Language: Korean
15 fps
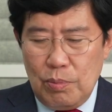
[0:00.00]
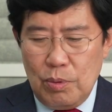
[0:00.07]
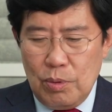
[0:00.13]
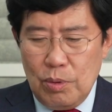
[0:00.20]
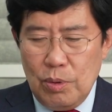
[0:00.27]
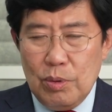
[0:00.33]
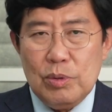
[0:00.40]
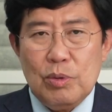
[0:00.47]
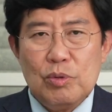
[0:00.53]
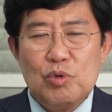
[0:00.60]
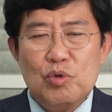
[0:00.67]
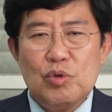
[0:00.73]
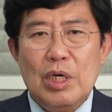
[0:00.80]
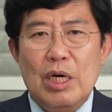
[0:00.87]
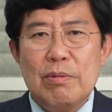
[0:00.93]
보고 또
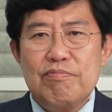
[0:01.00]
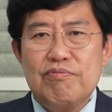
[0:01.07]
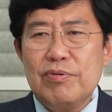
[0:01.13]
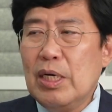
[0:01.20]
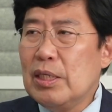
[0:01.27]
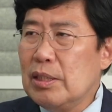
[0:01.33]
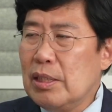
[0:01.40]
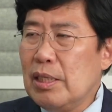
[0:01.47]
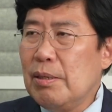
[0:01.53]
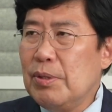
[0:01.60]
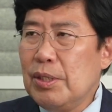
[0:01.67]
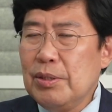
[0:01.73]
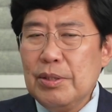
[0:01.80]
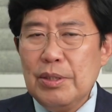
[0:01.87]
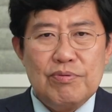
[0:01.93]
주가가 부양이
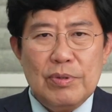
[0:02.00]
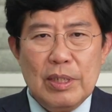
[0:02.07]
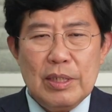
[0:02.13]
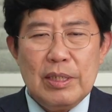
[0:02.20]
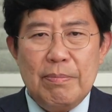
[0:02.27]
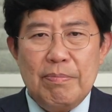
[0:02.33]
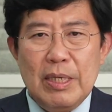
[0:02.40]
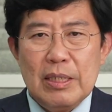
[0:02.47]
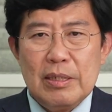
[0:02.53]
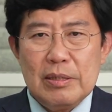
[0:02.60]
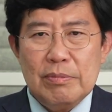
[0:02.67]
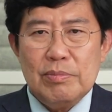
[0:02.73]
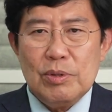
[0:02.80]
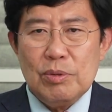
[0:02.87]
되면 부양된 만큼